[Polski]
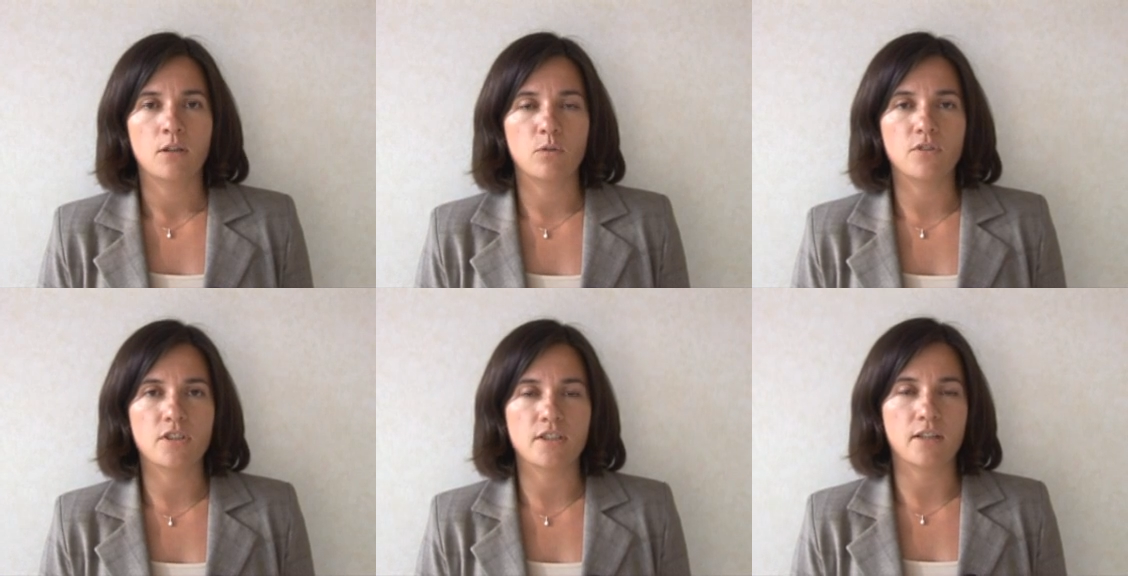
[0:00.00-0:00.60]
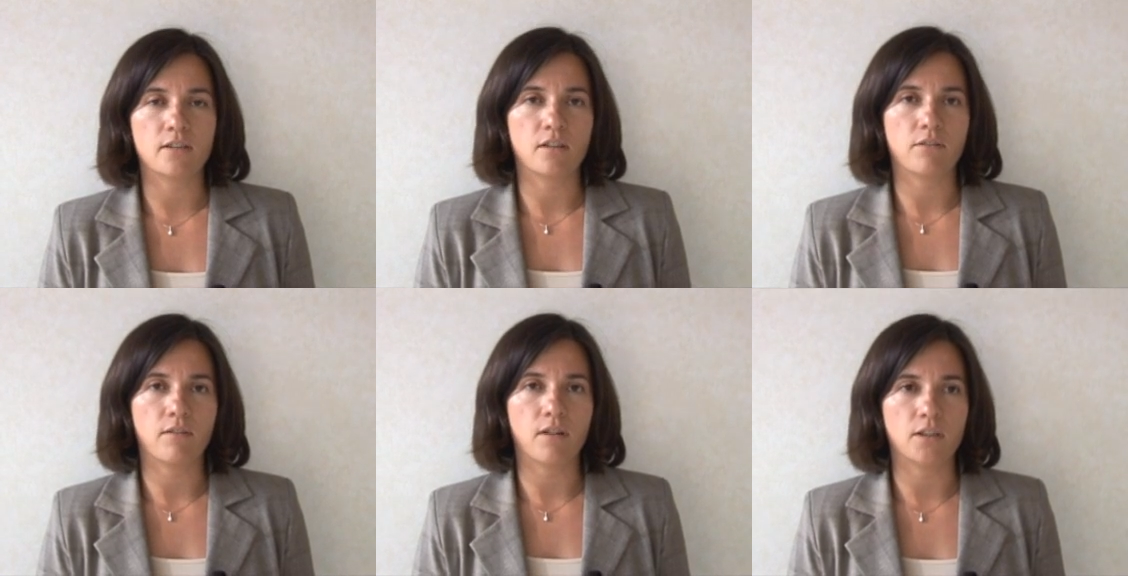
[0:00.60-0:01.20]
również
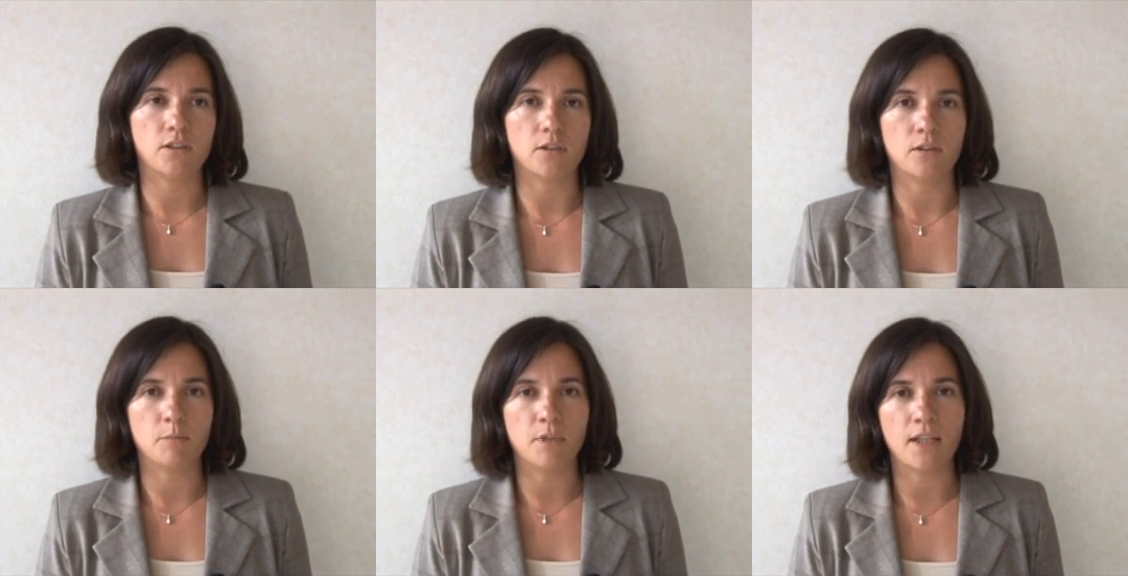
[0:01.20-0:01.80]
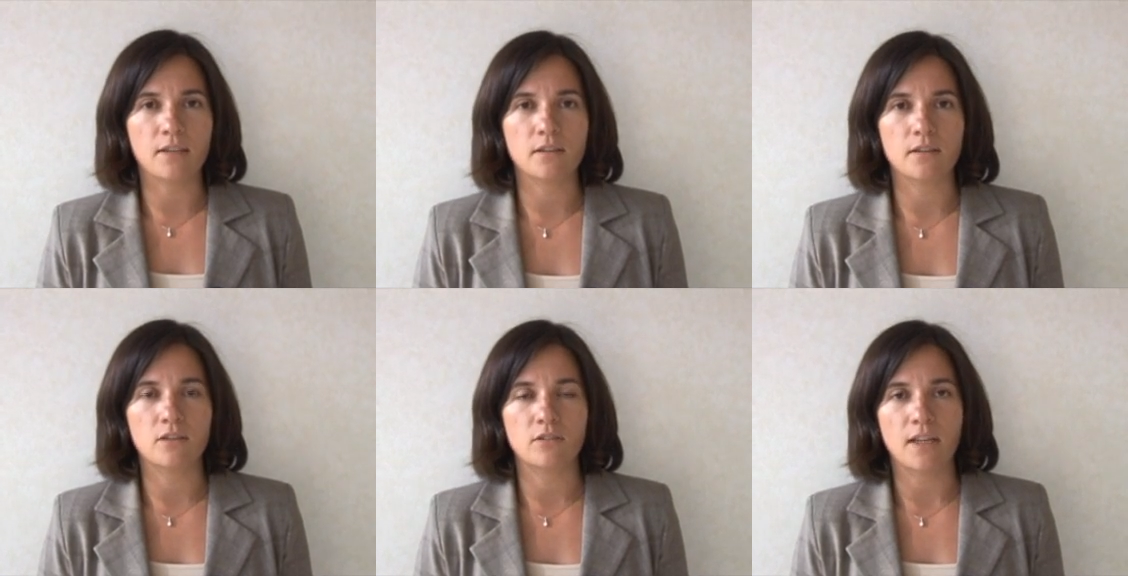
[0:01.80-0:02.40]
zarezerwować e,
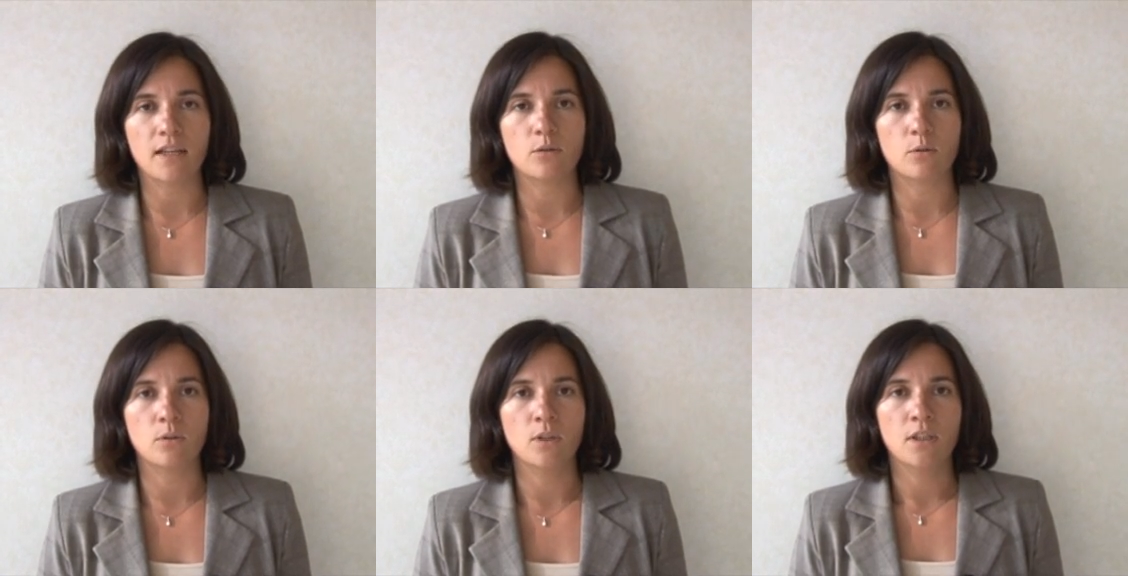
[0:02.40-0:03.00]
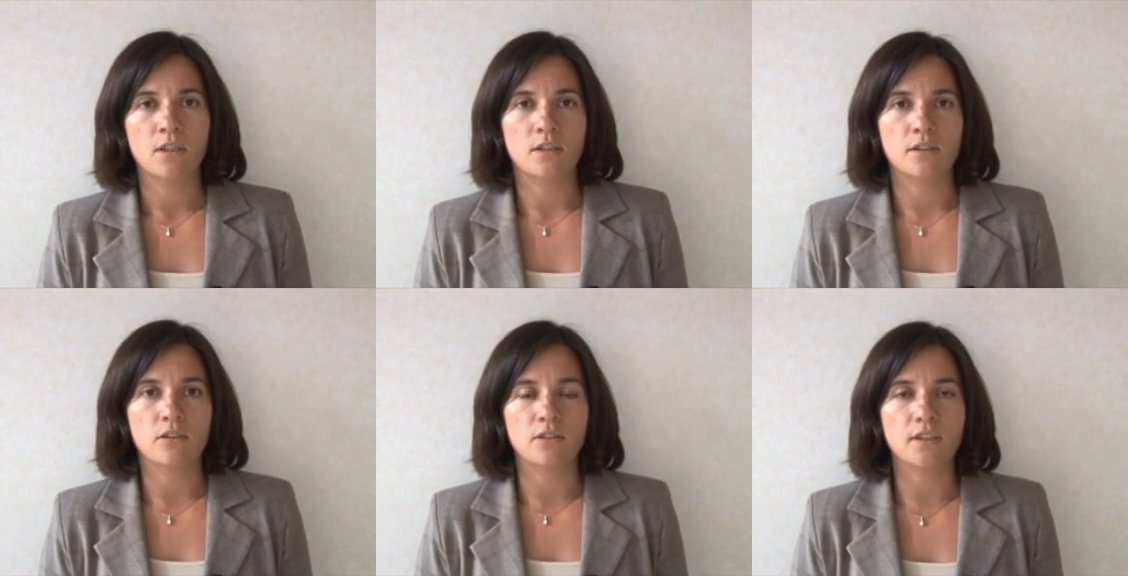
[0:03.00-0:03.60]
bilety do teatru,
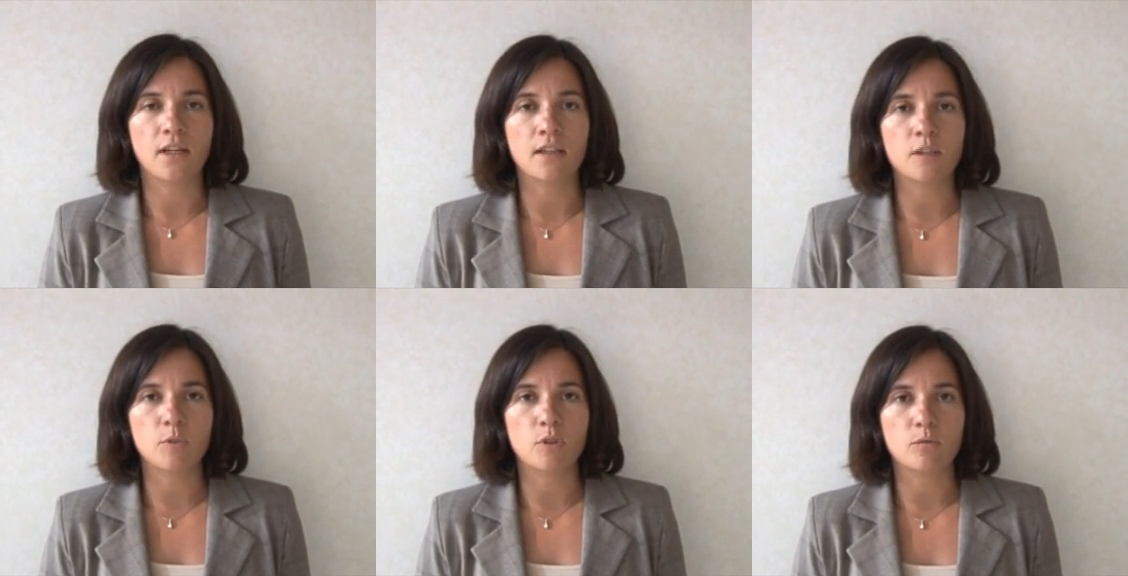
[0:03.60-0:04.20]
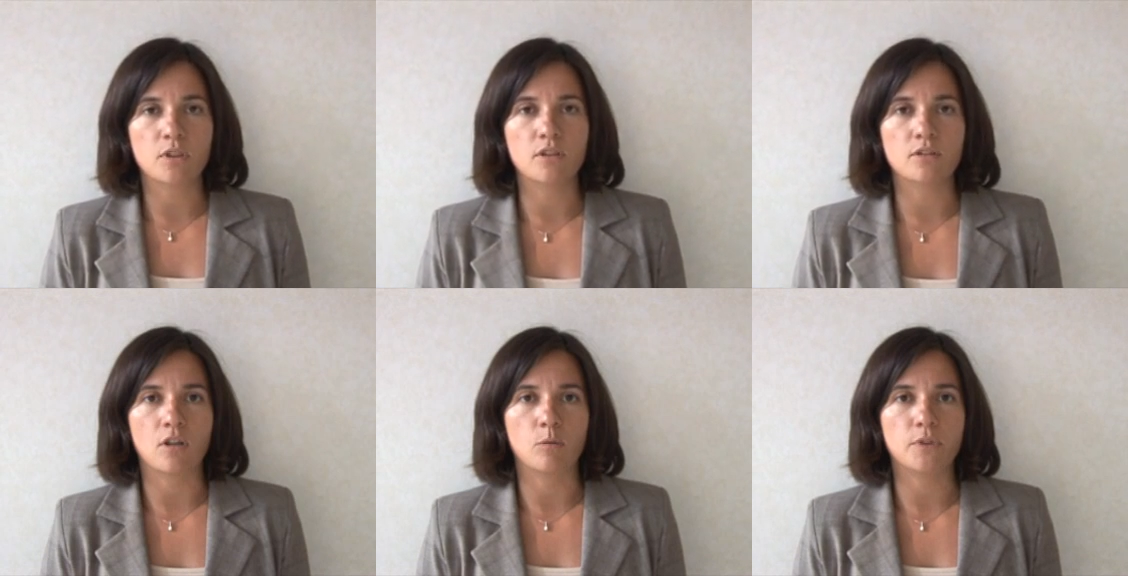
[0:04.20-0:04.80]
e, do kina, a nie mogą
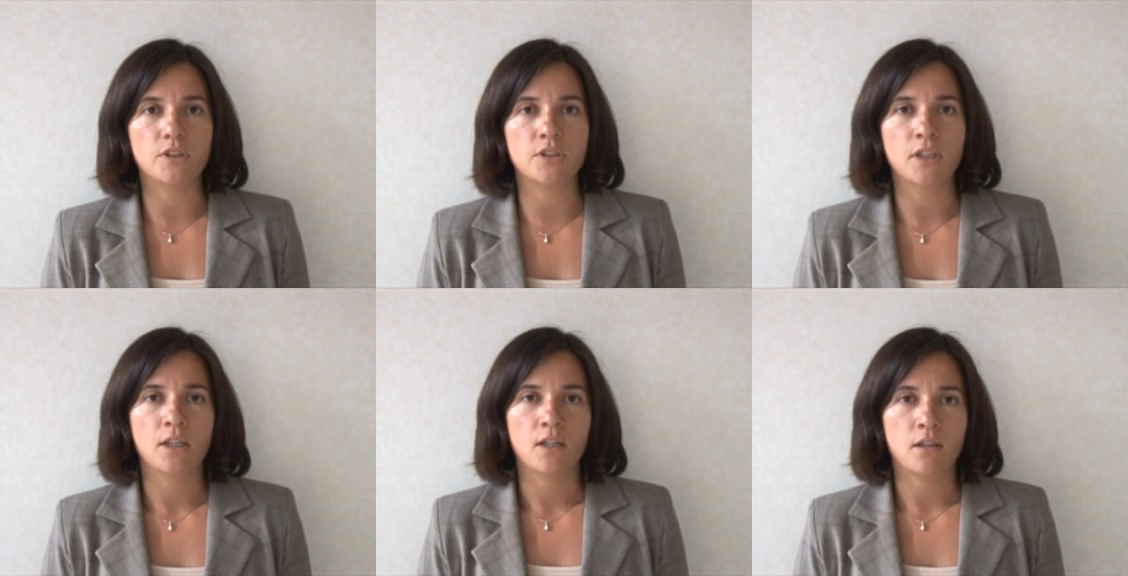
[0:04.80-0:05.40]
tego zrobić.